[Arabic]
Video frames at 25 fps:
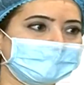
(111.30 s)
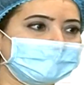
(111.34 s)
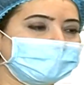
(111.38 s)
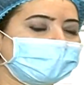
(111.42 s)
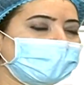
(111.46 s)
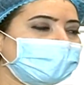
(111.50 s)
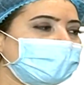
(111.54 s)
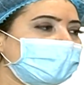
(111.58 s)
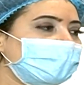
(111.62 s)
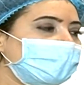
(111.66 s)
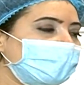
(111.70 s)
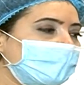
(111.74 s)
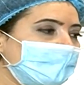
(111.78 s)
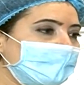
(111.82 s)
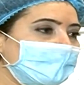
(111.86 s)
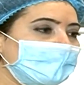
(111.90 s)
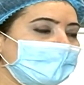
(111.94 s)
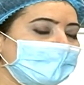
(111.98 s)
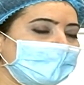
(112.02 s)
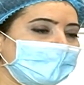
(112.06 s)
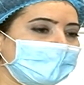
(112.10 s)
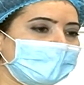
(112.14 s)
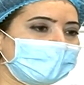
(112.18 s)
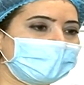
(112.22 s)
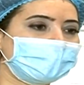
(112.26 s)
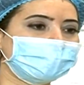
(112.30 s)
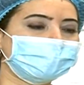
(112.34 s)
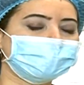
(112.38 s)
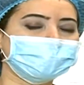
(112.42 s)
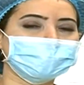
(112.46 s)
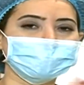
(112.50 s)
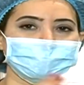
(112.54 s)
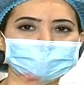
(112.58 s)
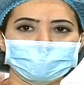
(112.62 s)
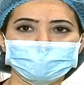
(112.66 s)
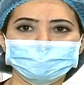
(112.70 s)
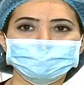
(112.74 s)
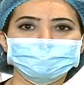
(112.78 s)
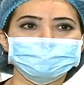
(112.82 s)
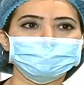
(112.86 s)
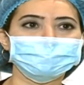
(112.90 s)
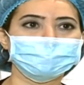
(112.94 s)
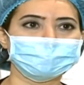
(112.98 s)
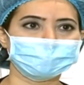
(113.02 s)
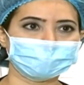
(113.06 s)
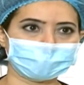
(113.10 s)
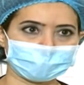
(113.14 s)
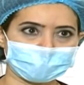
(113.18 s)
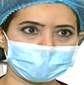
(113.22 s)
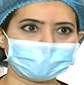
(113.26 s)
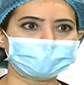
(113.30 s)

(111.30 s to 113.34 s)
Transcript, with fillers: يعني البروسيدور